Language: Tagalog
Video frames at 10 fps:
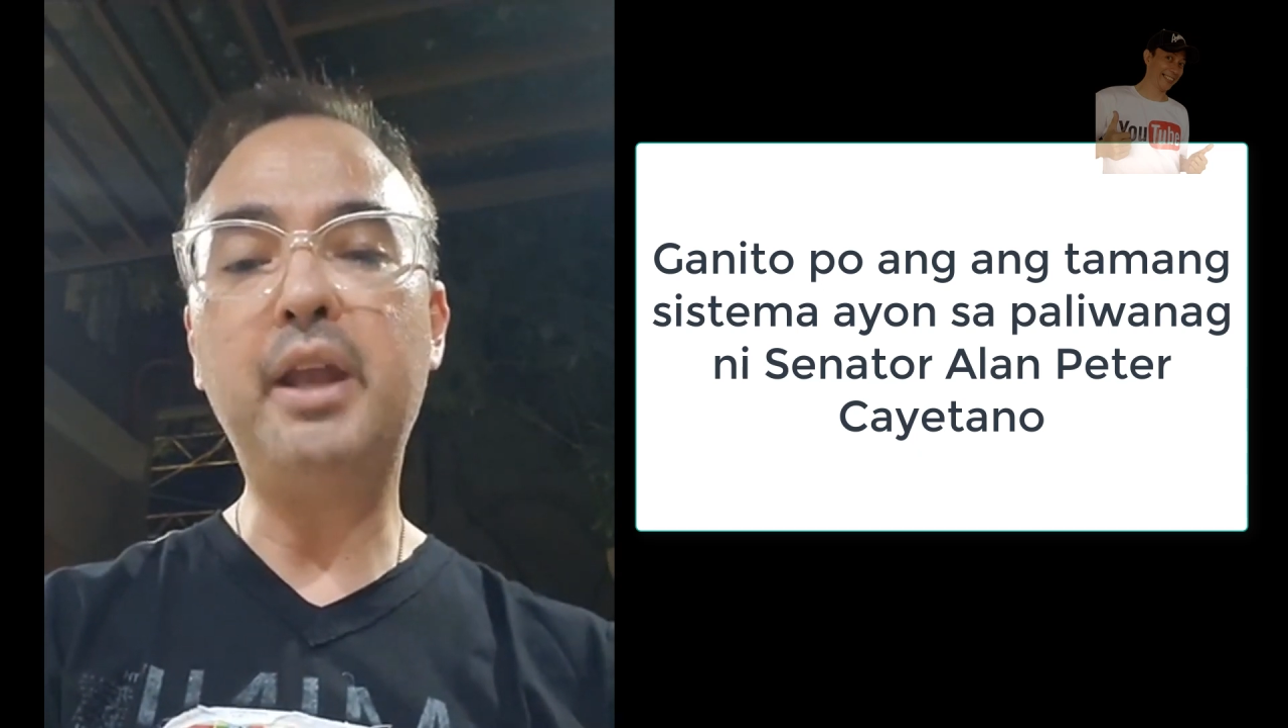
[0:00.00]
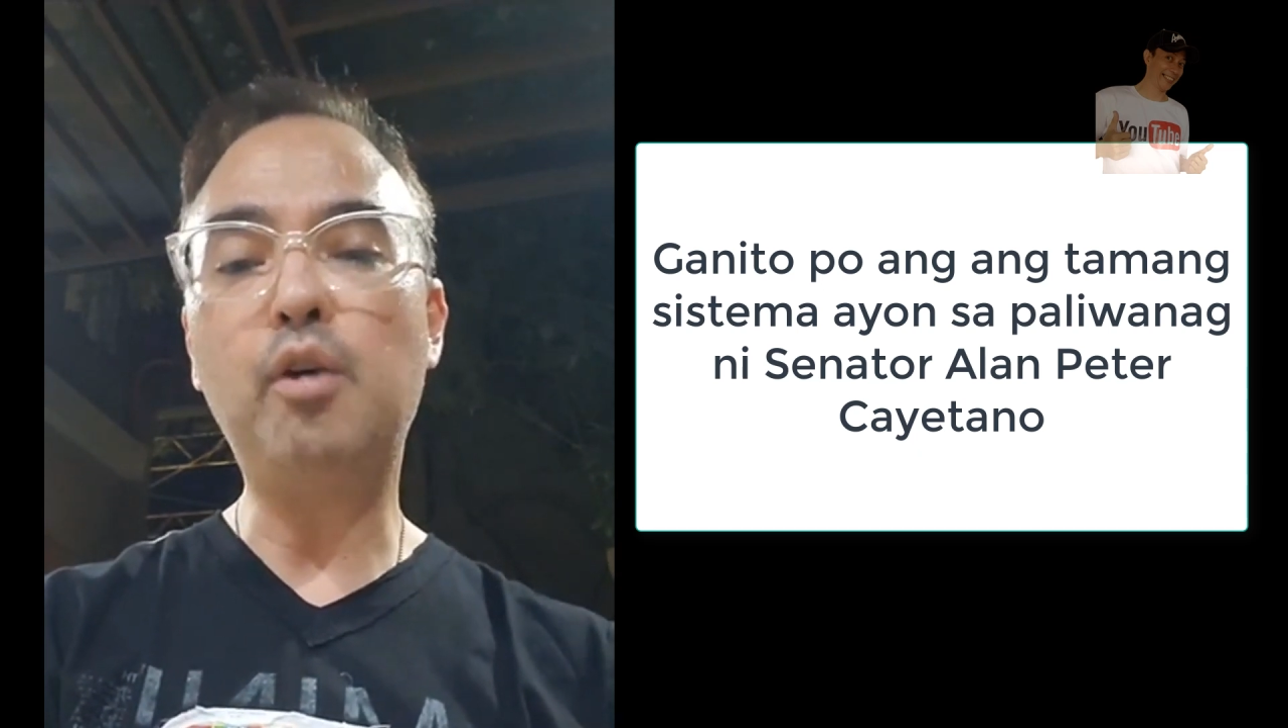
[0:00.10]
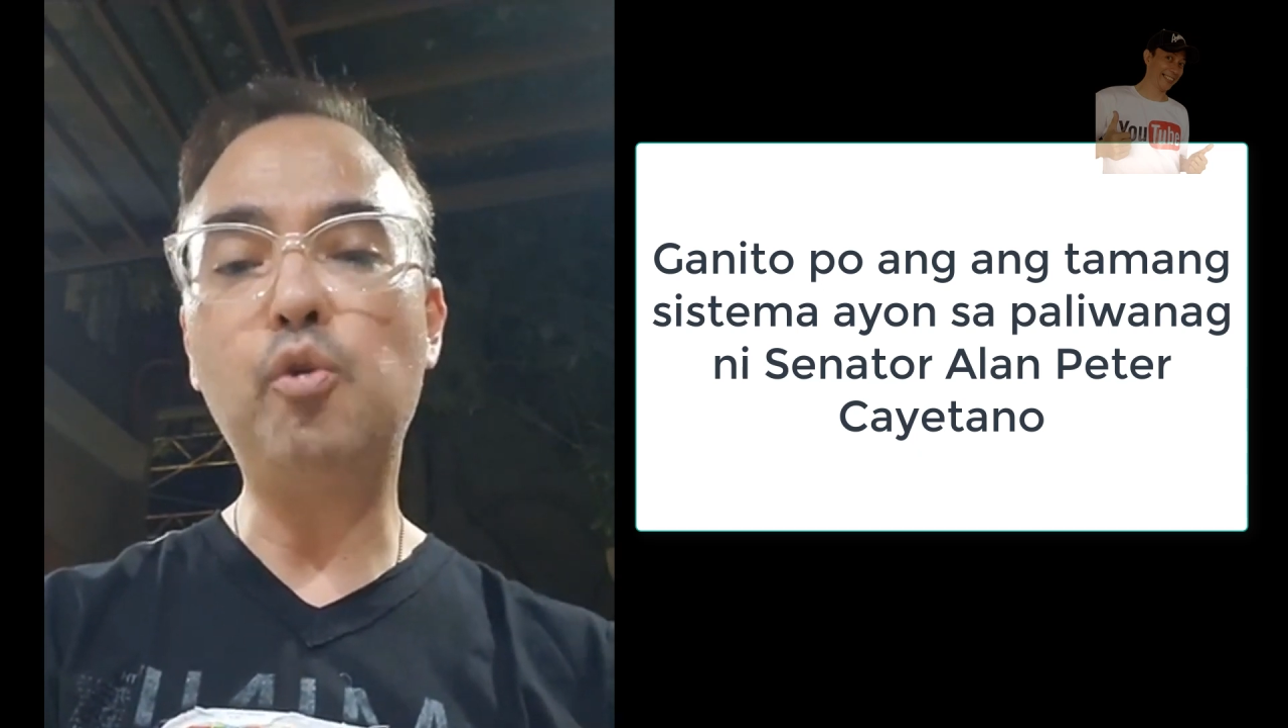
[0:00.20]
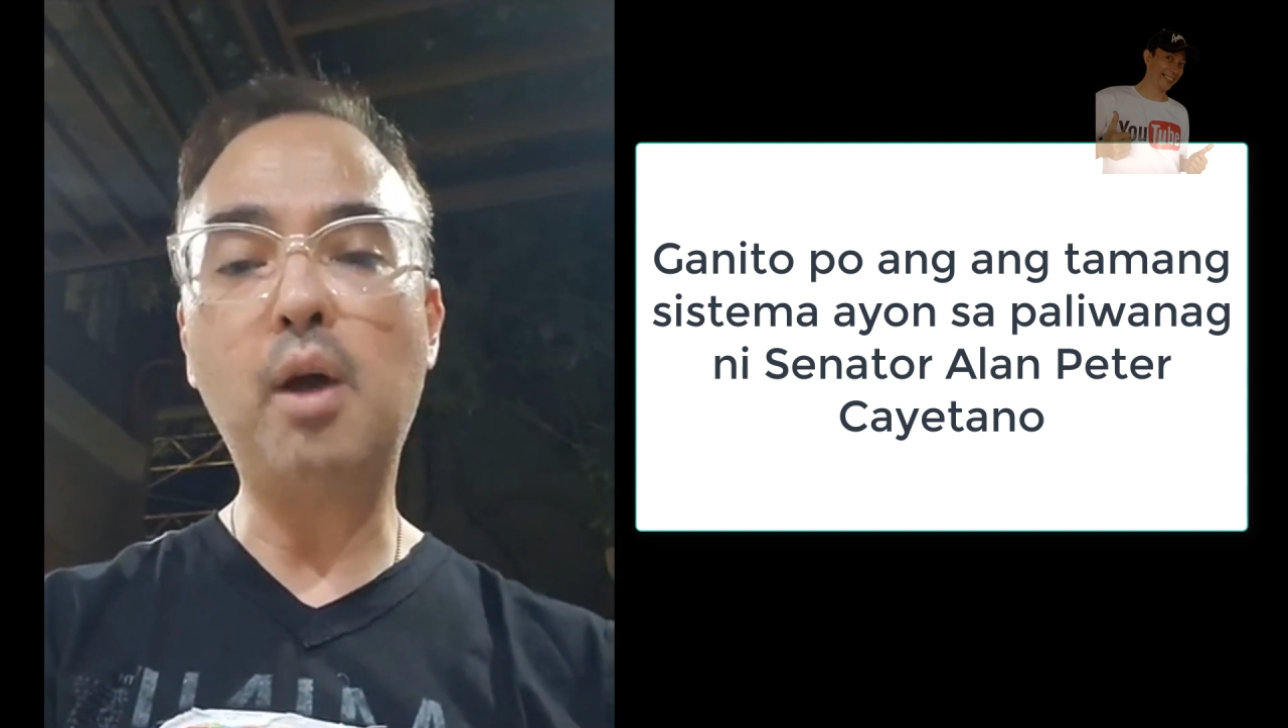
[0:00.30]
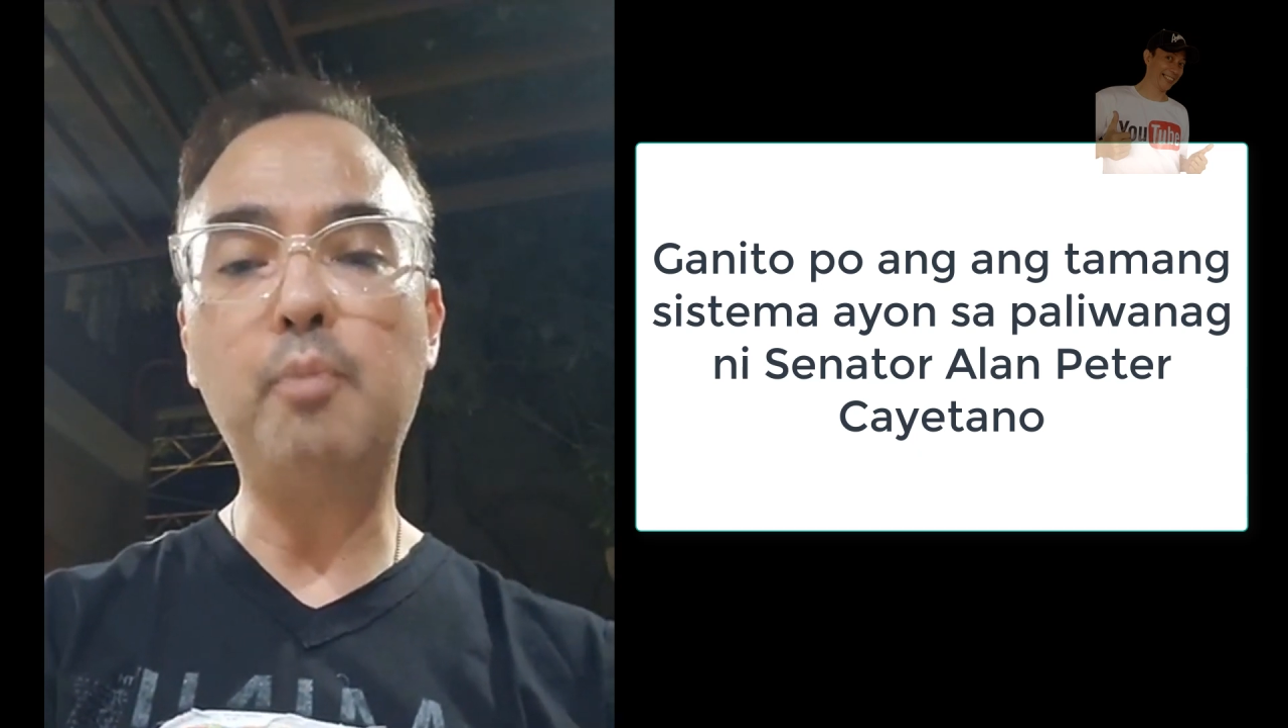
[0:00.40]

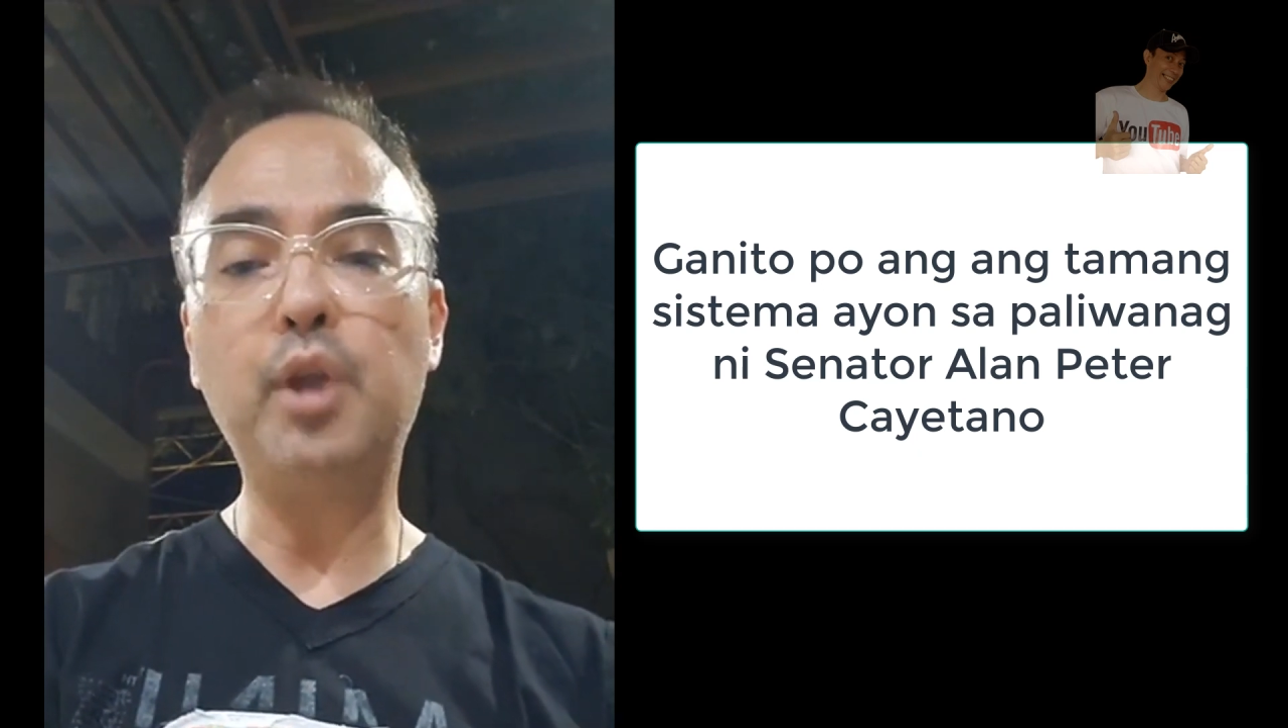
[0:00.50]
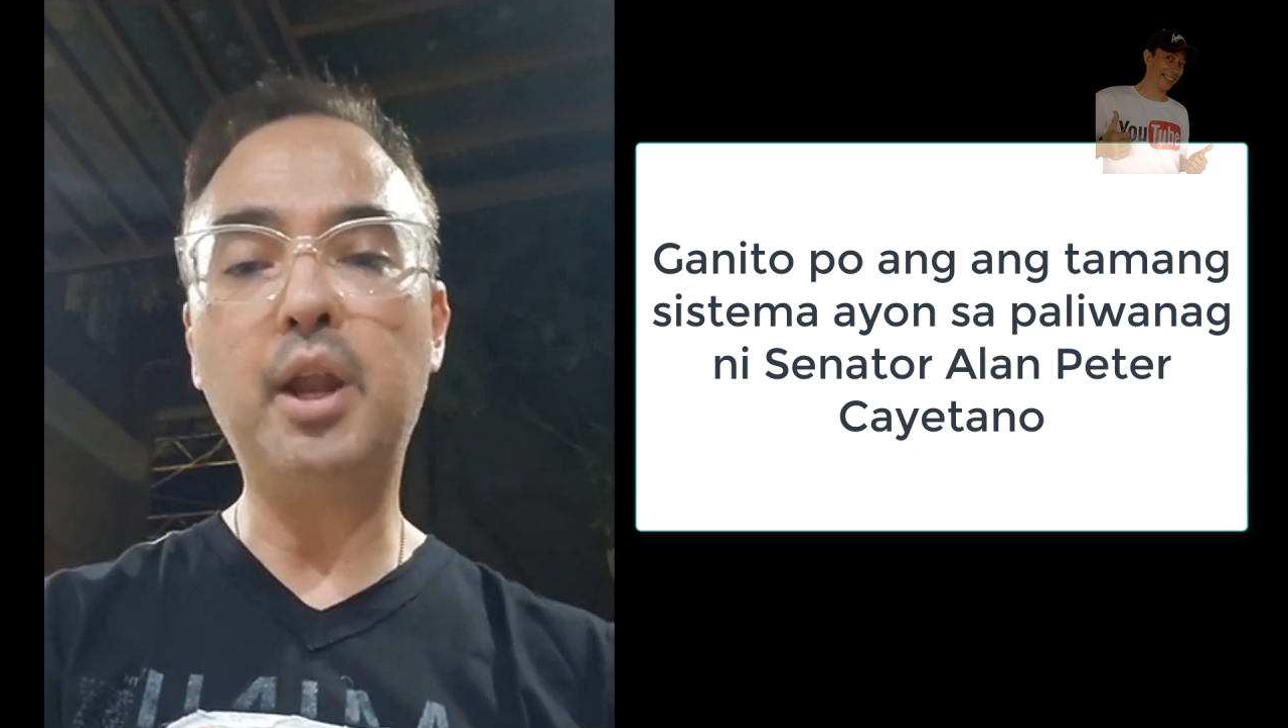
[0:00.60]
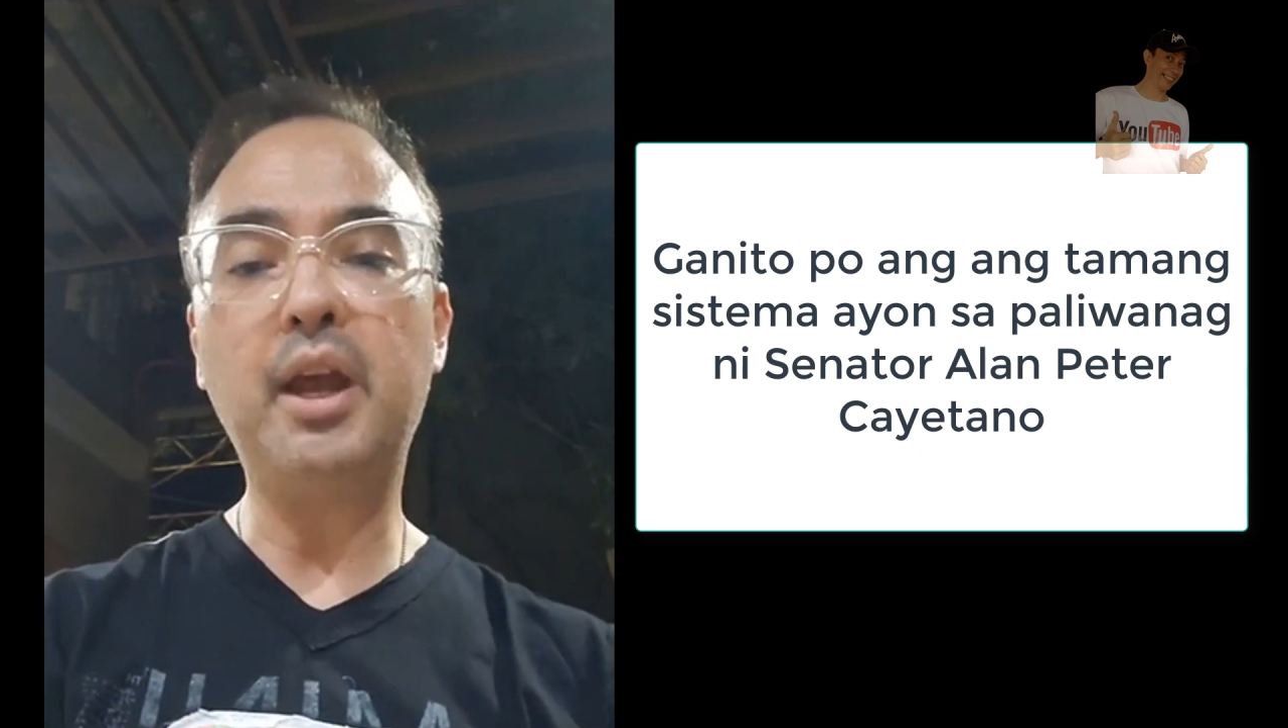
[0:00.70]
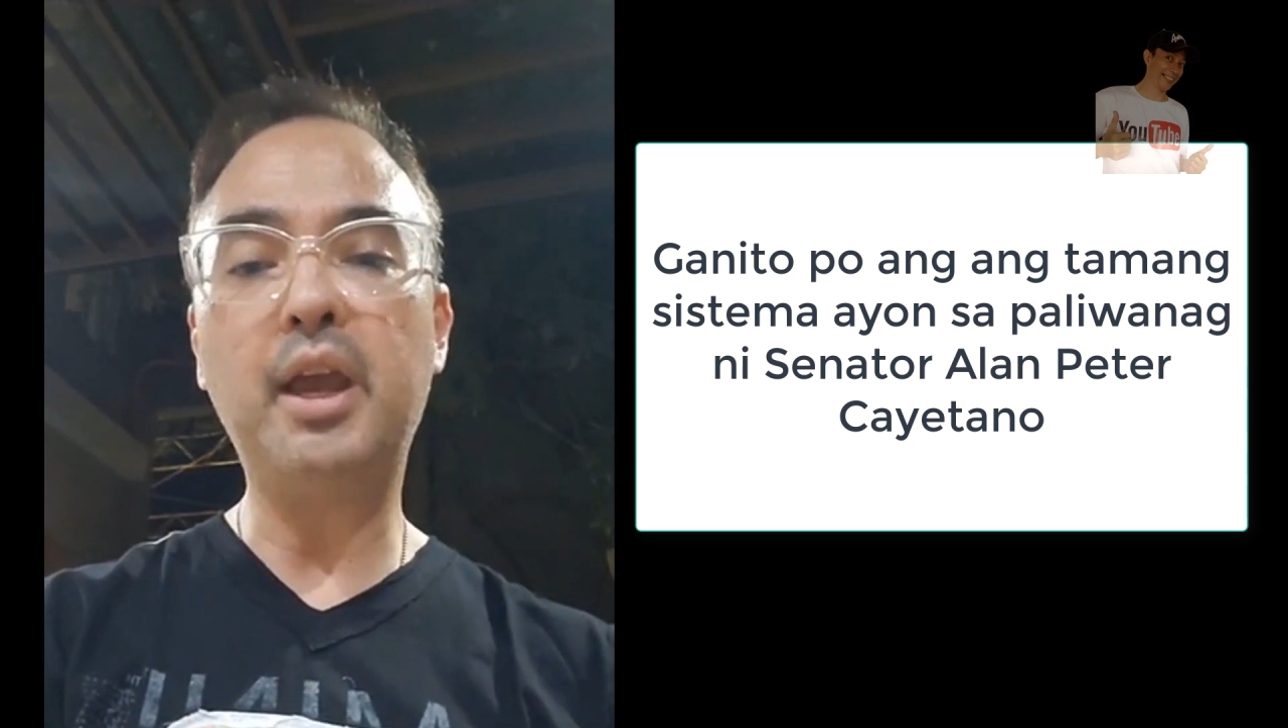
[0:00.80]
nakuha mo na ng